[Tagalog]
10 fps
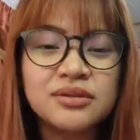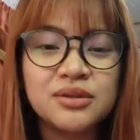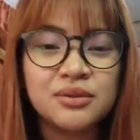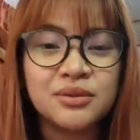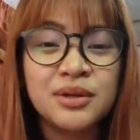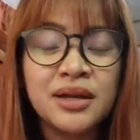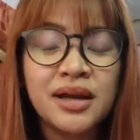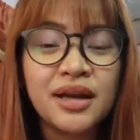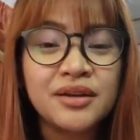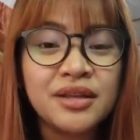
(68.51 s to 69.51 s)
So,
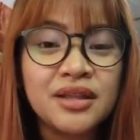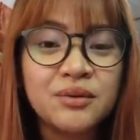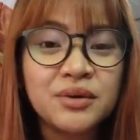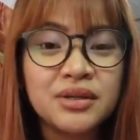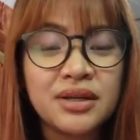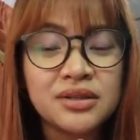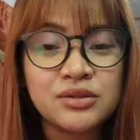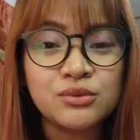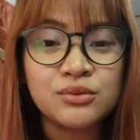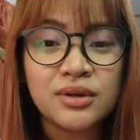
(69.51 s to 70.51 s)
I really want us
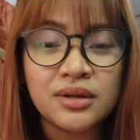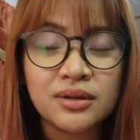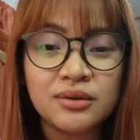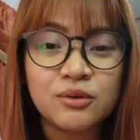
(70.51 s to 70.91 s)
to, uh,